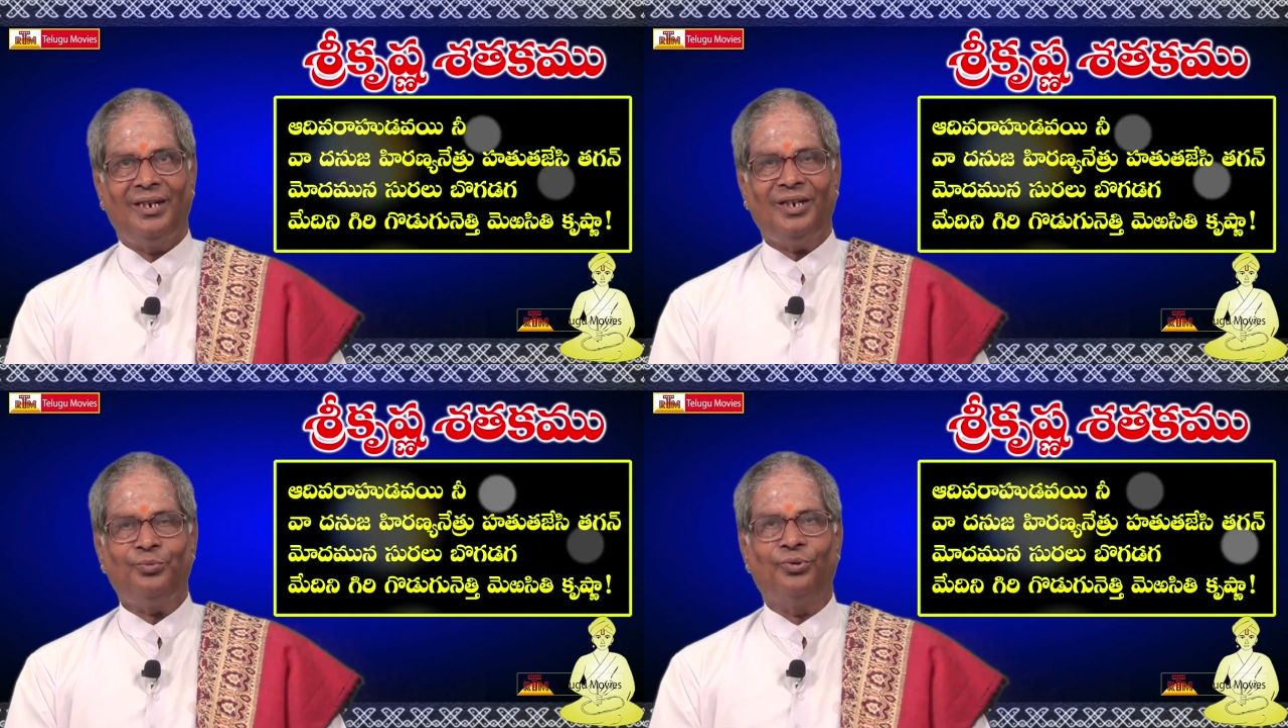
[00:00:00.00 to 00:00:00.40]

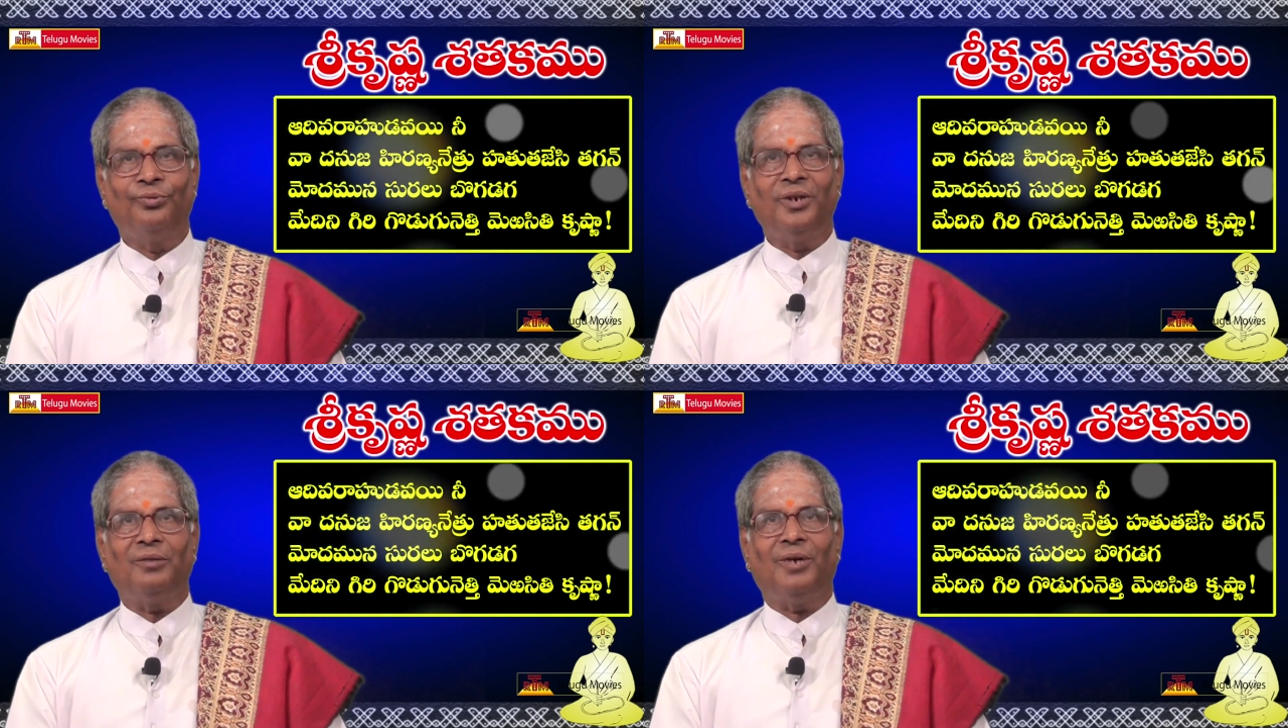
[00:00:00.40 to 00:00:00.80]
అంటే
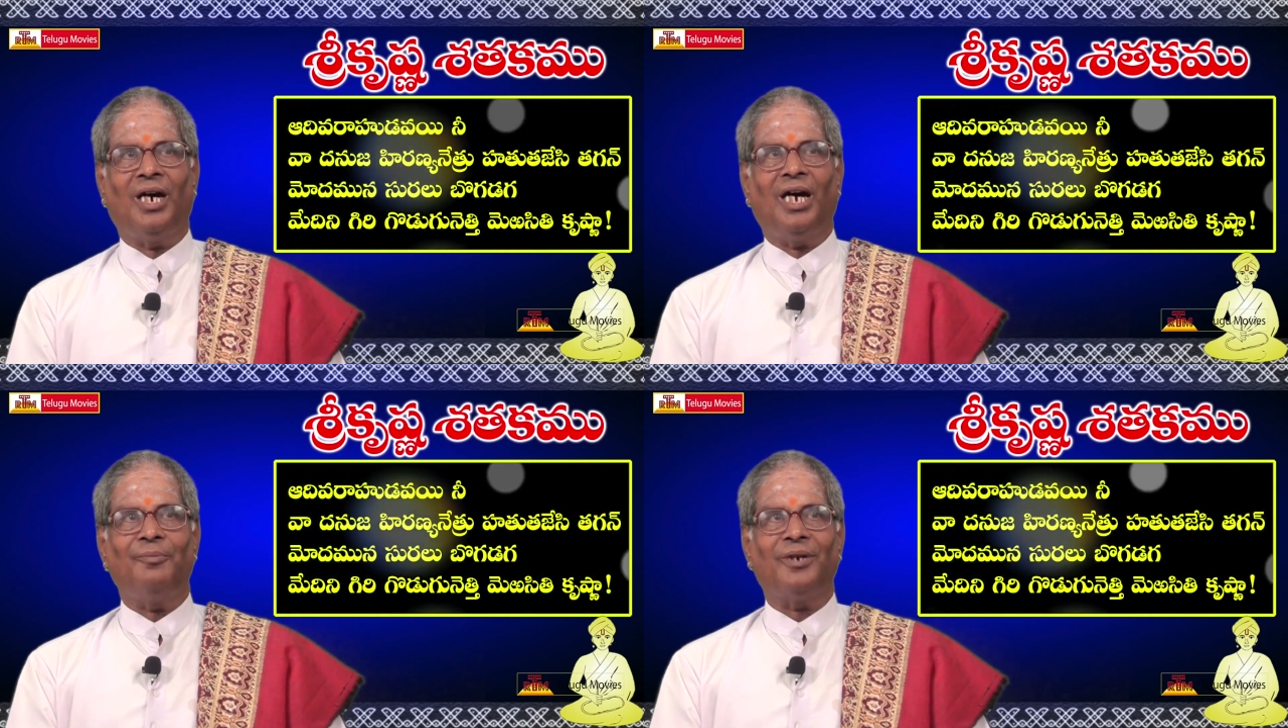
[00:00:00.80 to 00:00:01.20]
భూమికి
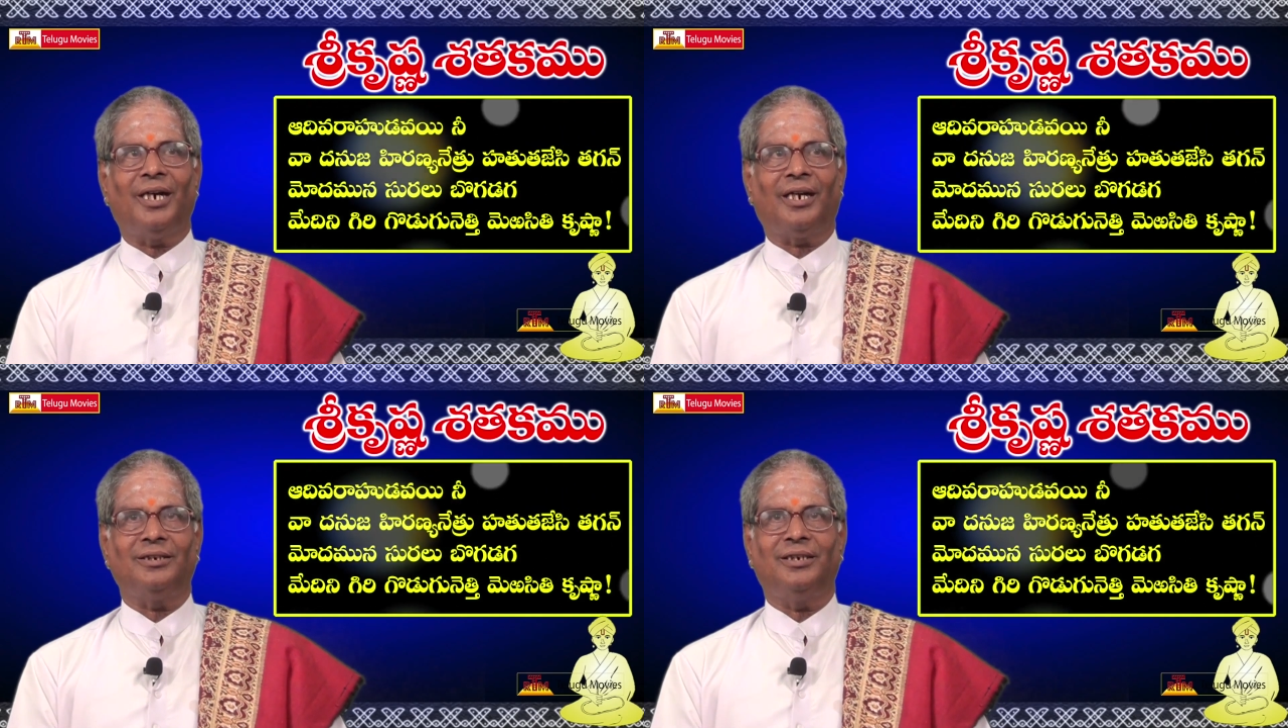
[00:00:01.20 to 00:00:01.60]

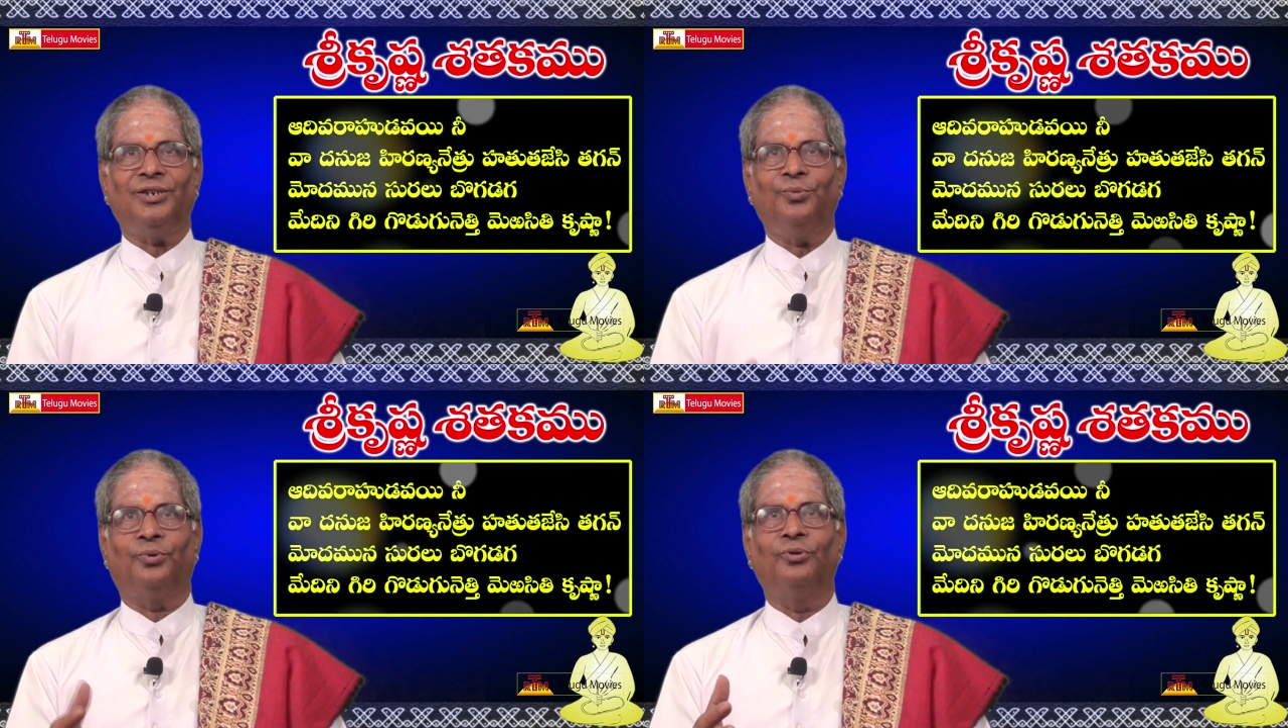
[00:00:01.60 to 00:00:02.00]
మహాపకారం చేసి